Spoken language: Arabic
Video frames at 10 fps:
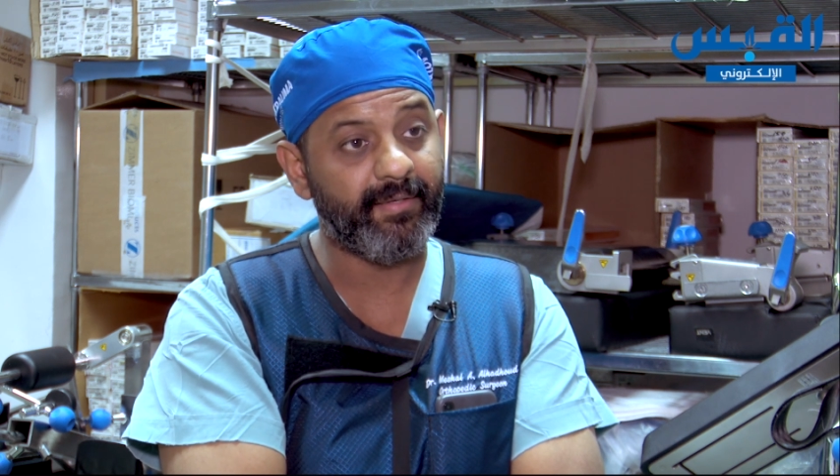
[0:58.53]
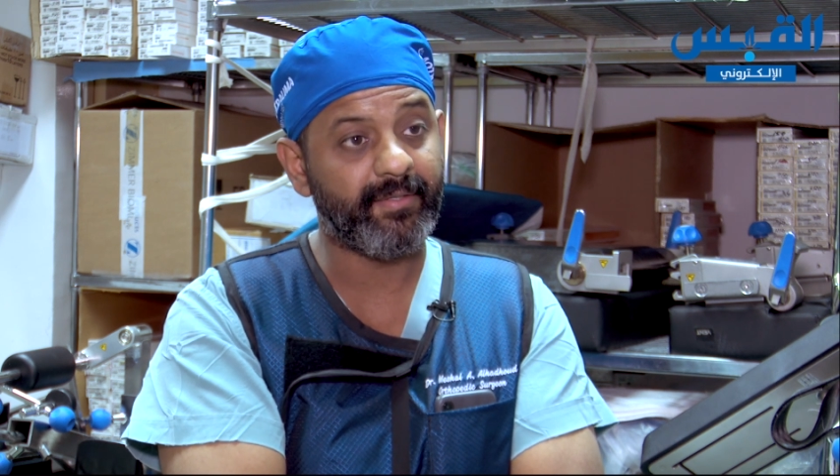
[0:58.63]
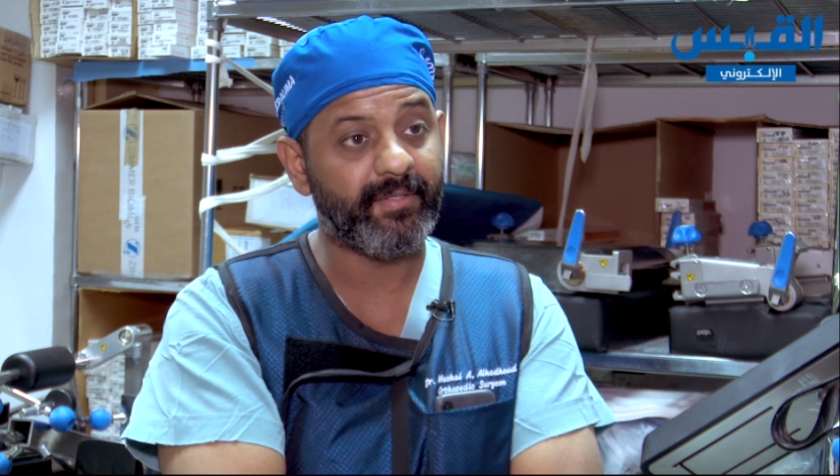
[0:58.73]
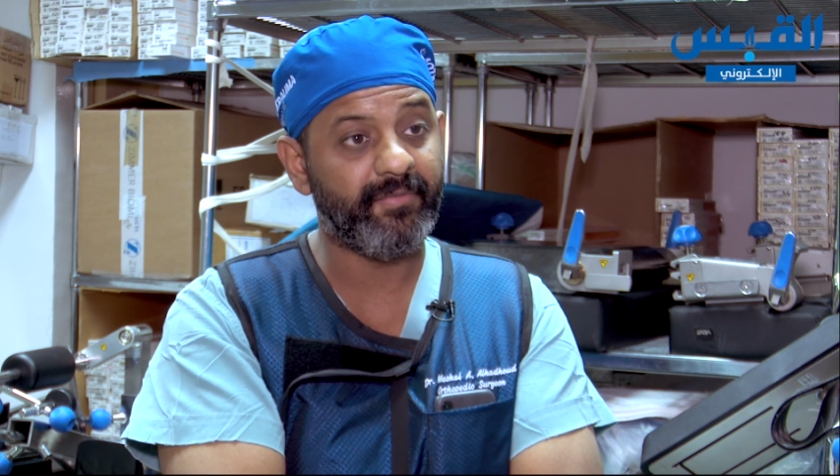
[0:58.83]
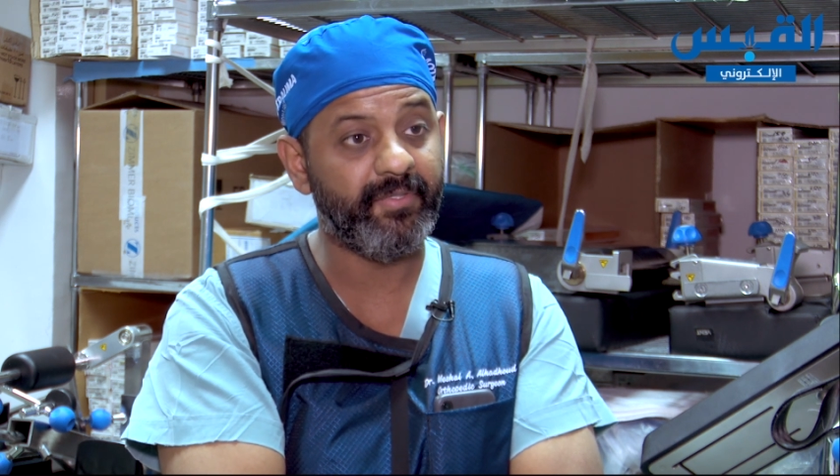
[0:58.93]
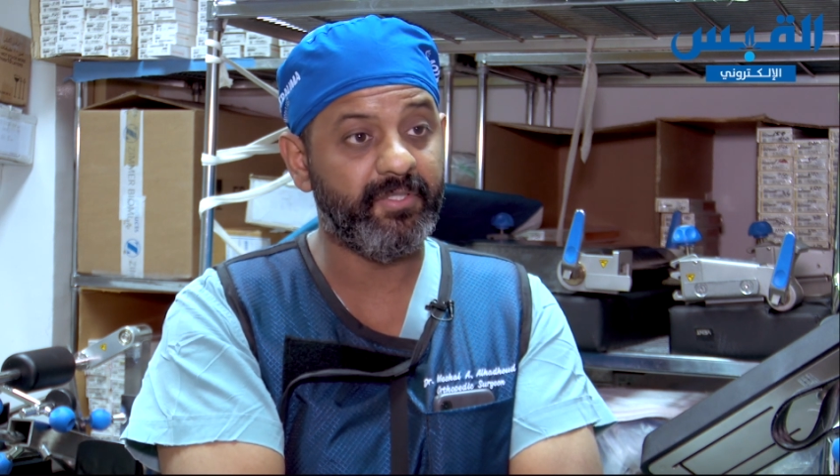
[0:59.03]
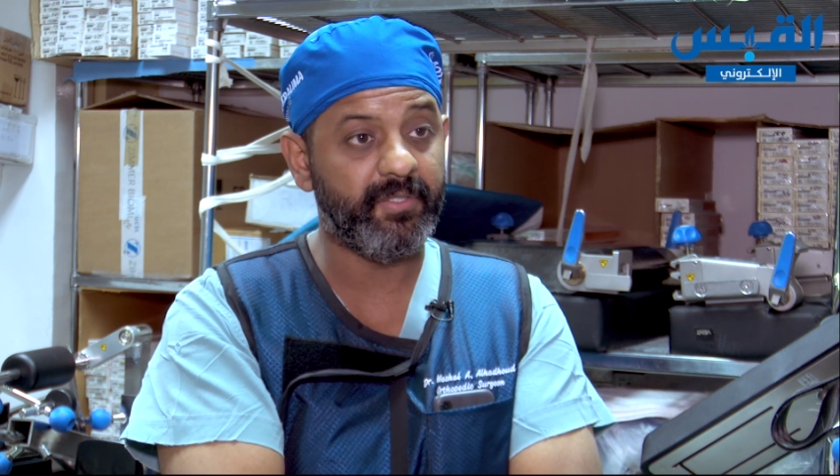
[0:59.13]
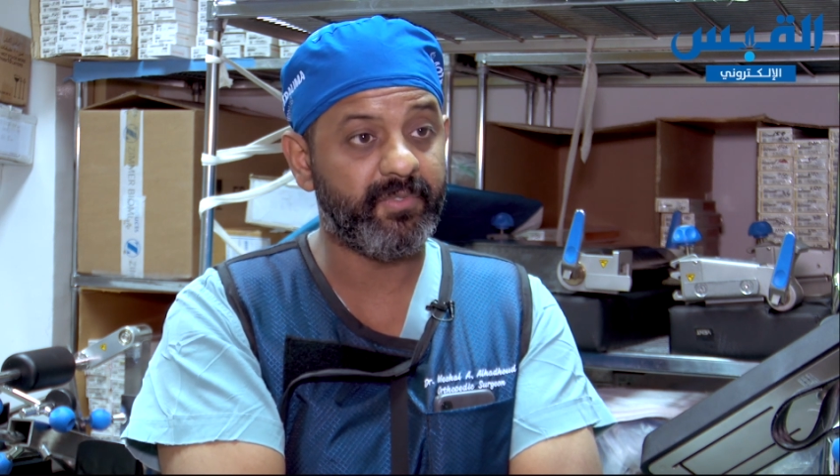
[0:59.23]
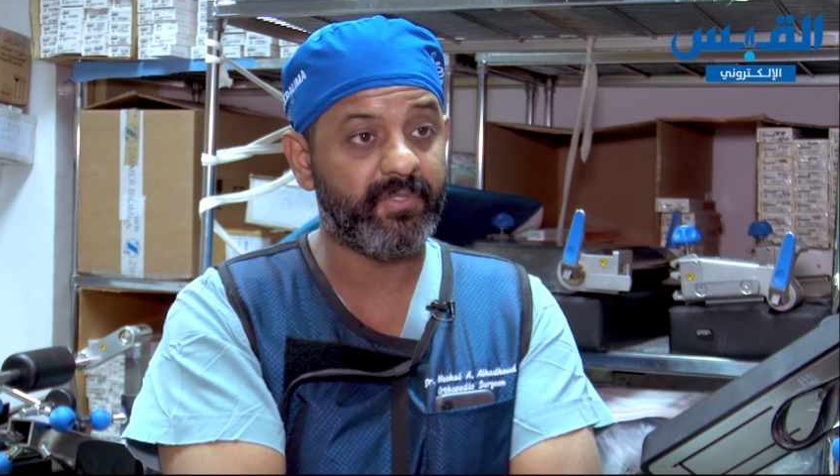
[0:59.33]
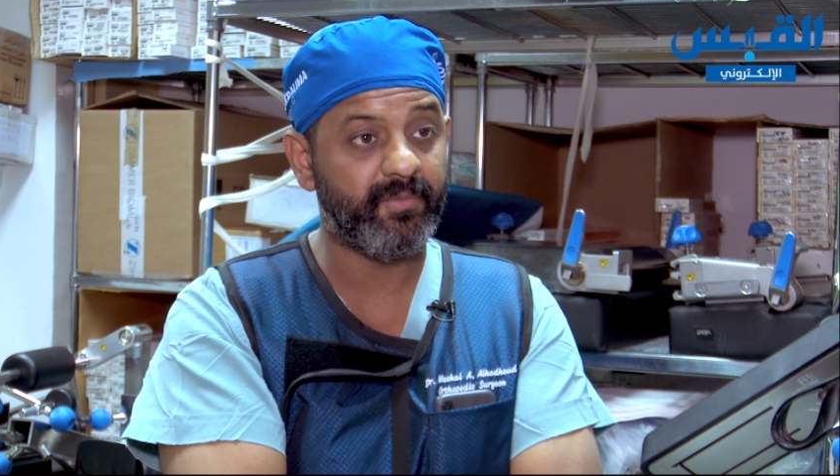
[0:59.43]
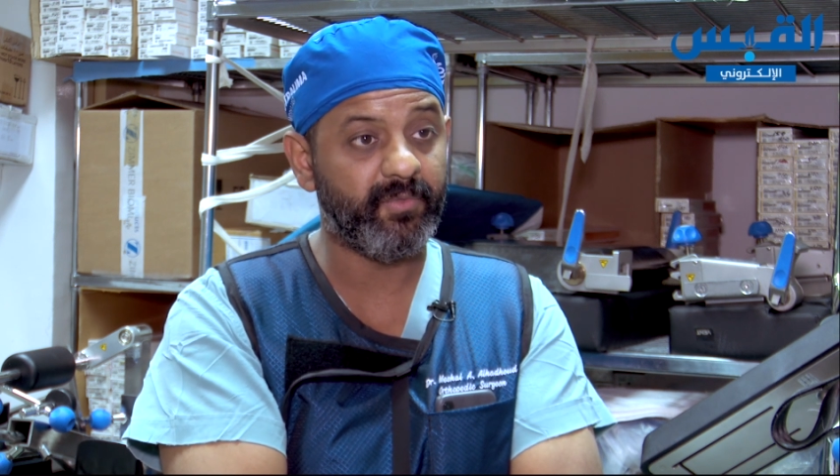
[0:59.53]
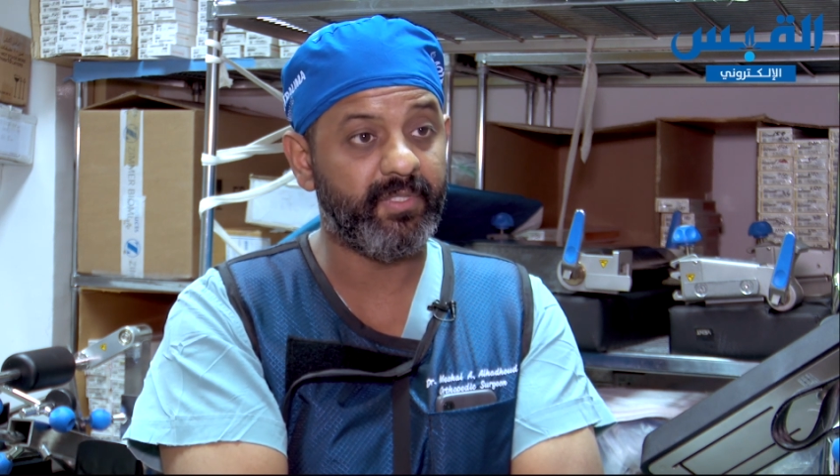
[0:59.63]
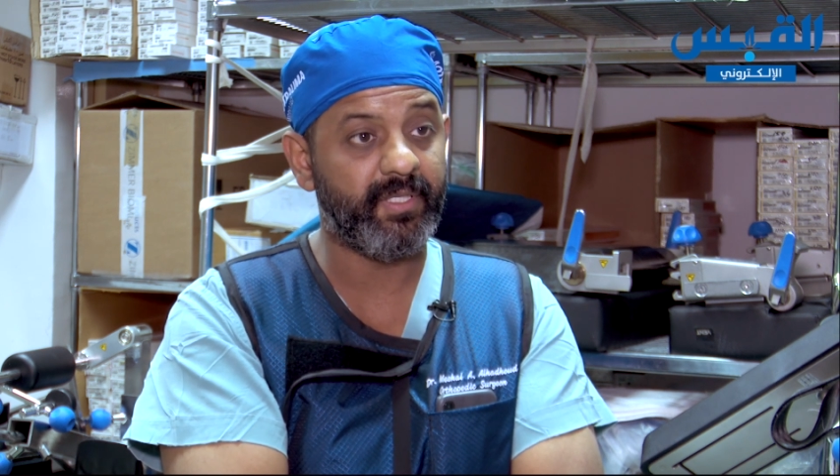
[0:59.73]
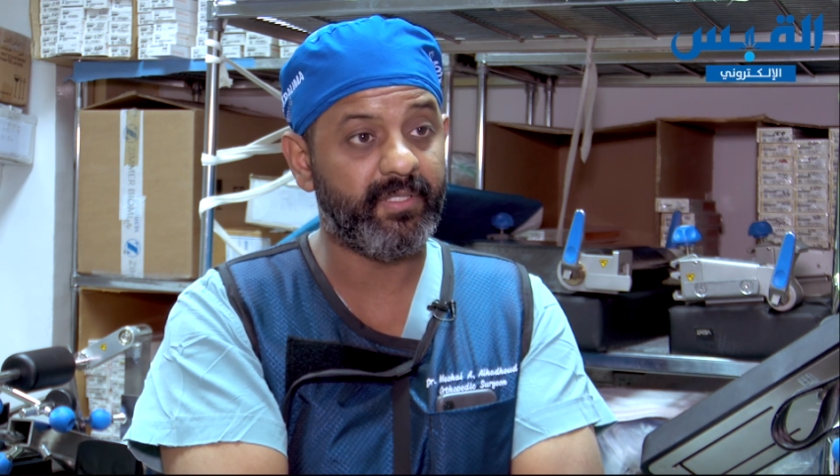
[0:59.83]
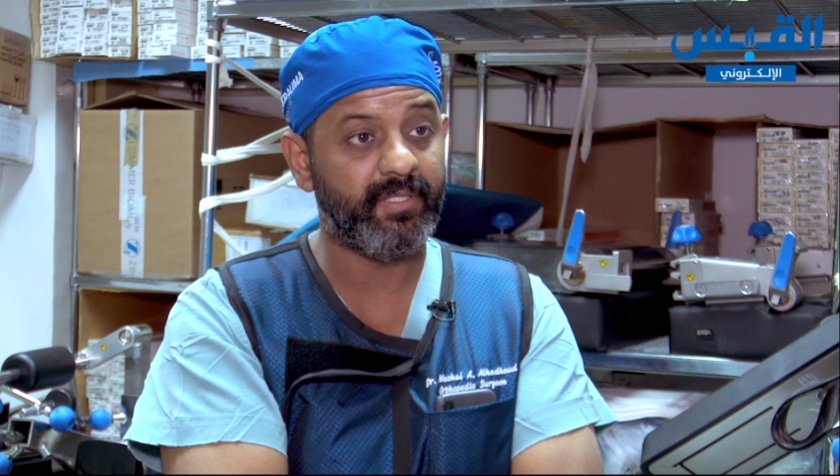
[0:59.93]
نحطها في جبس
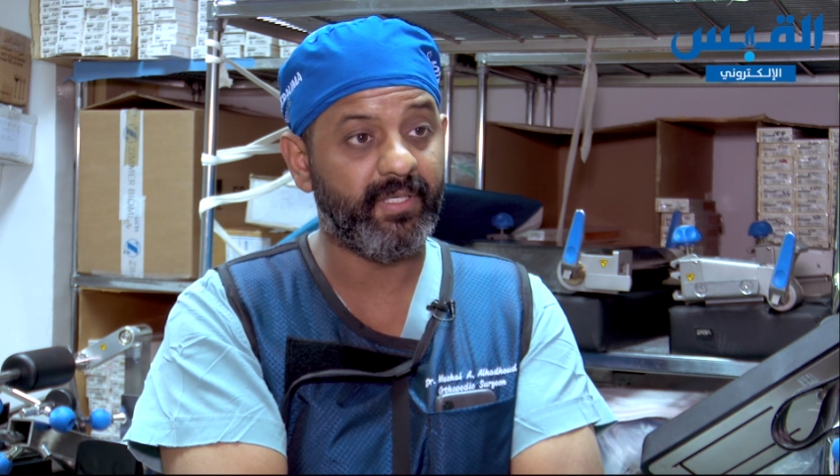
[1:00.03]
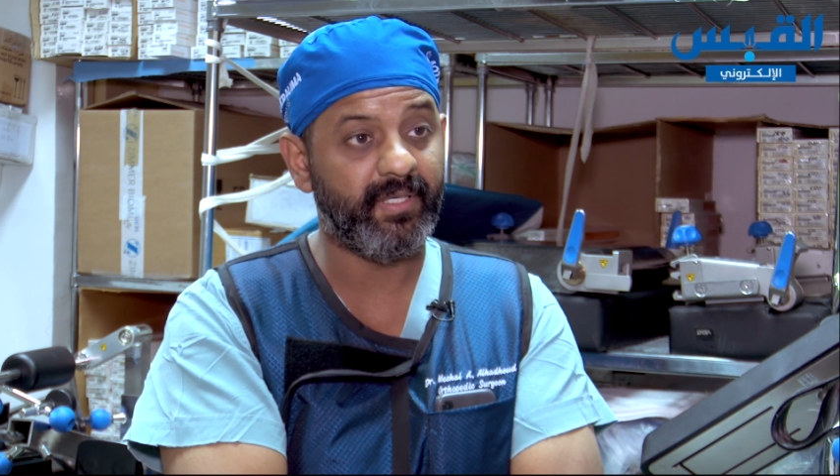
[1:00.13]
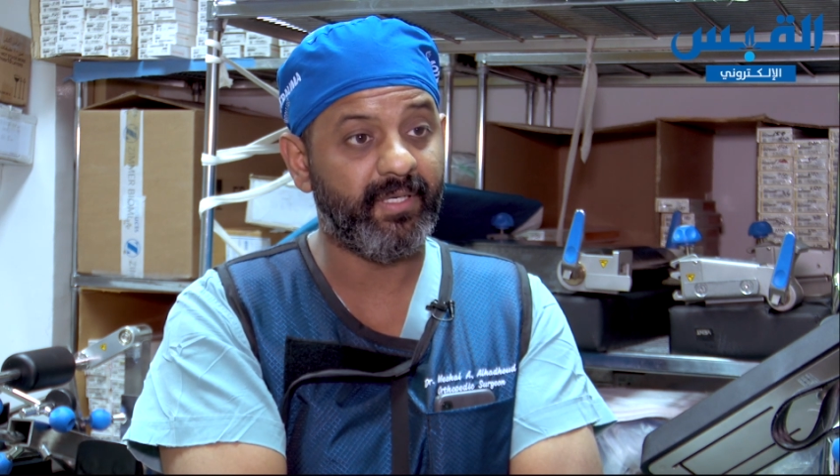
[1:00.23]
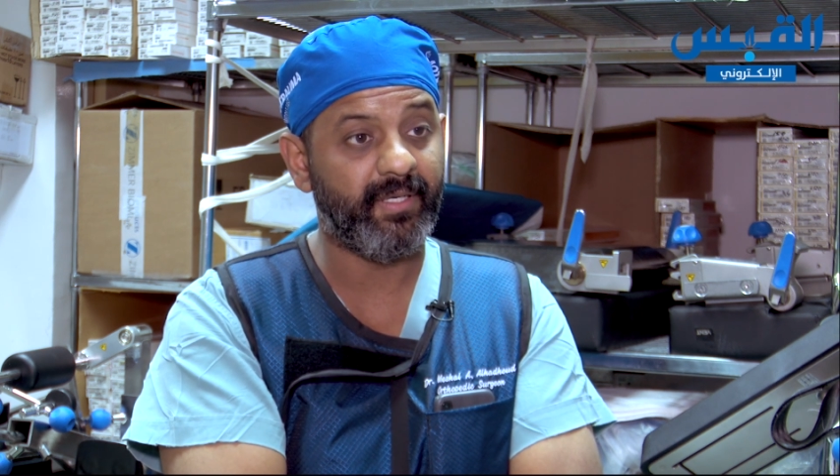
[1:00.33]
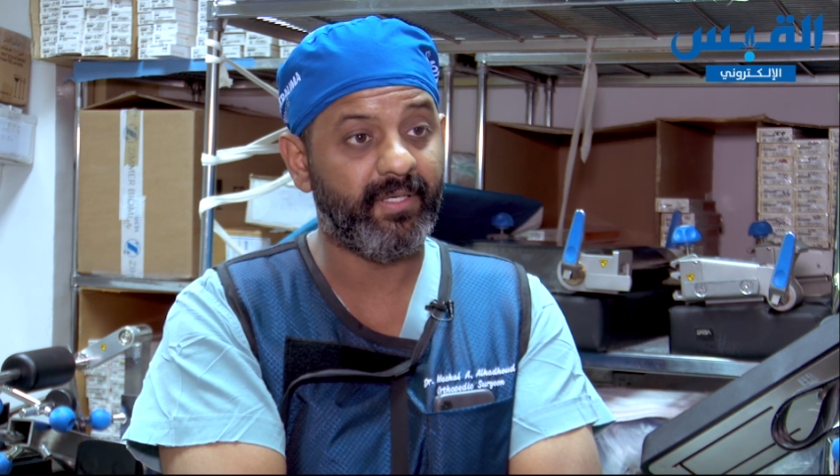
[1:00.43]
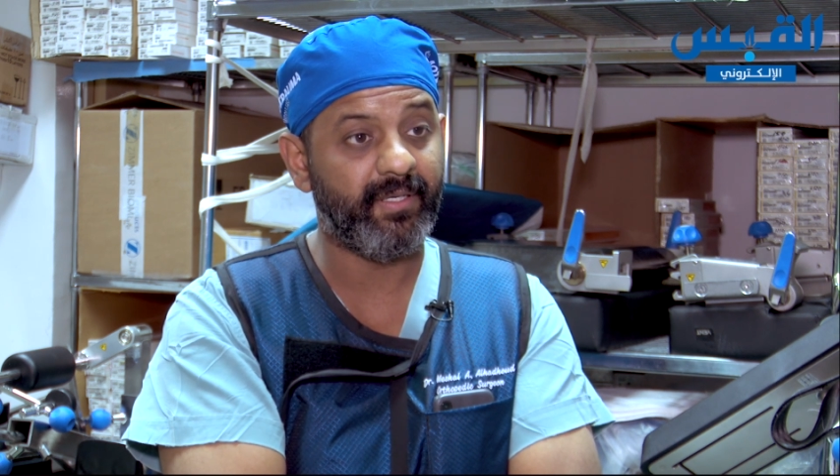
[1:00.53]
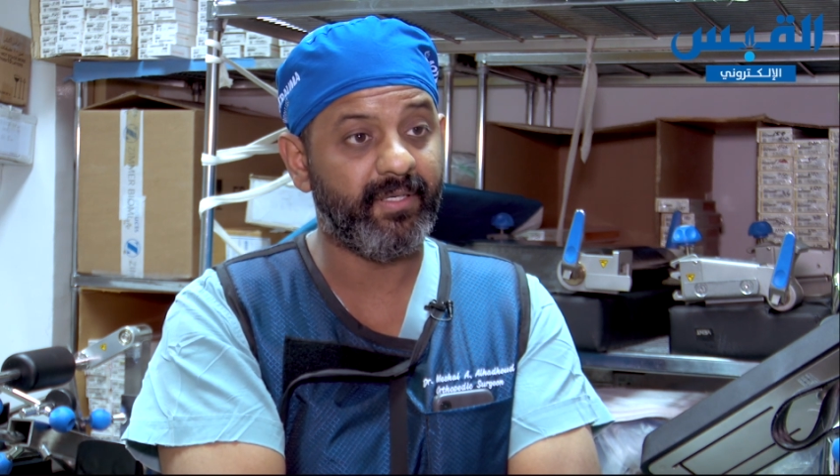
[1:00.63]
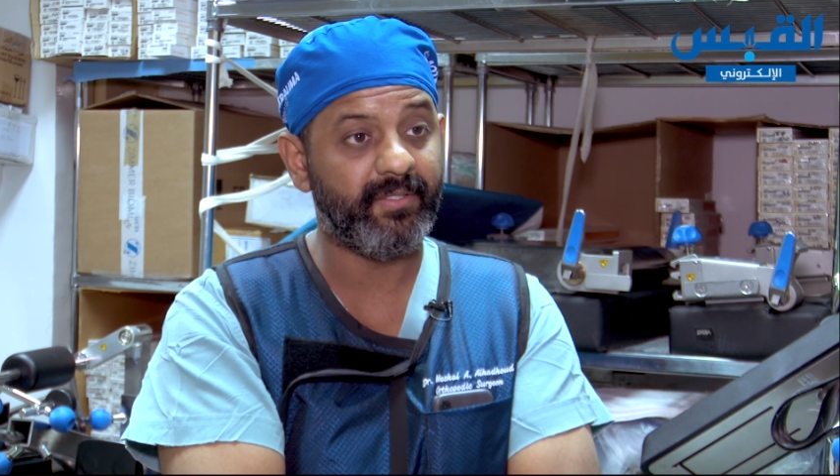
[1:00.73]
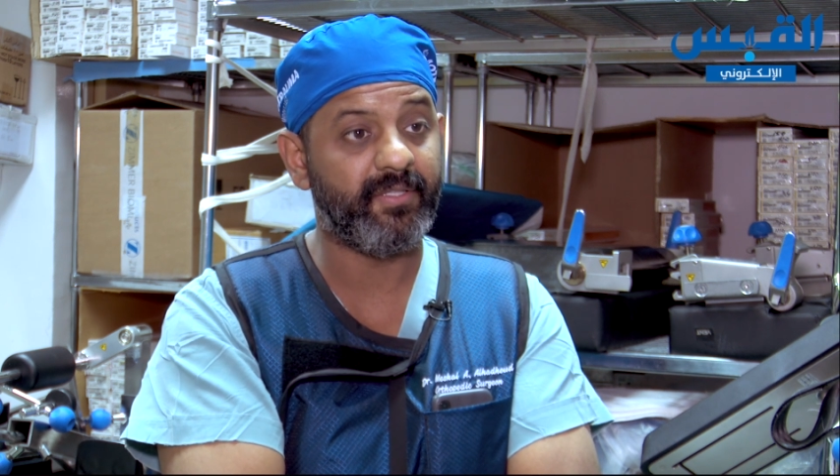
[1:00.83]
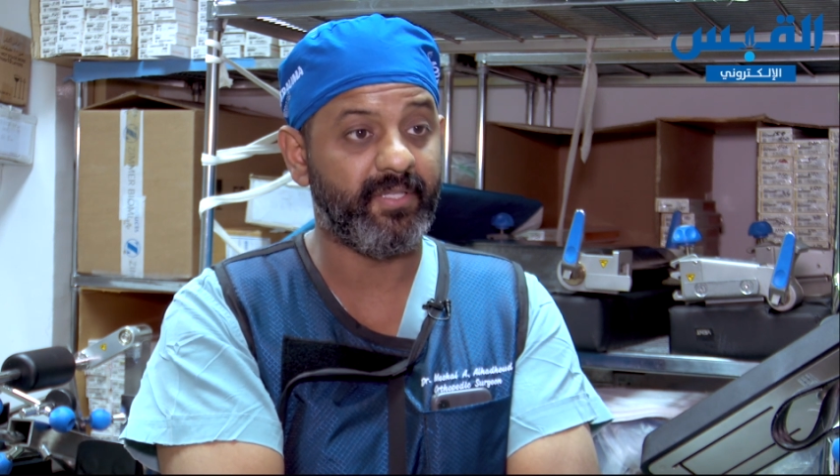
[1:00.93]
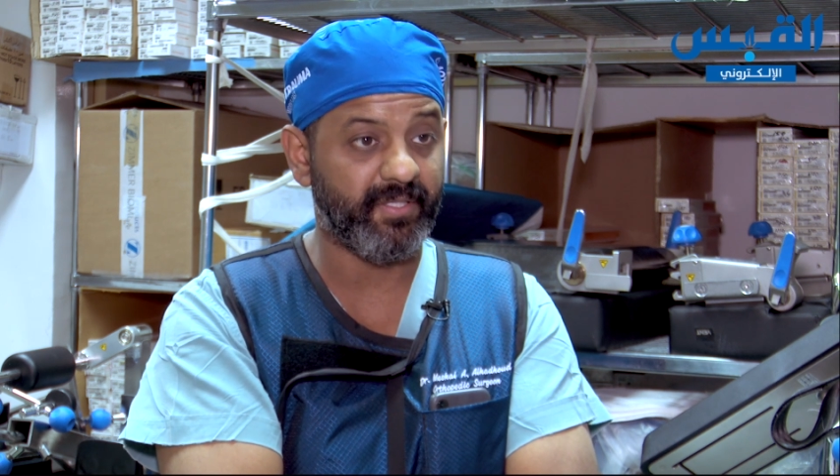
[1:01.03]
مدة آه، ستة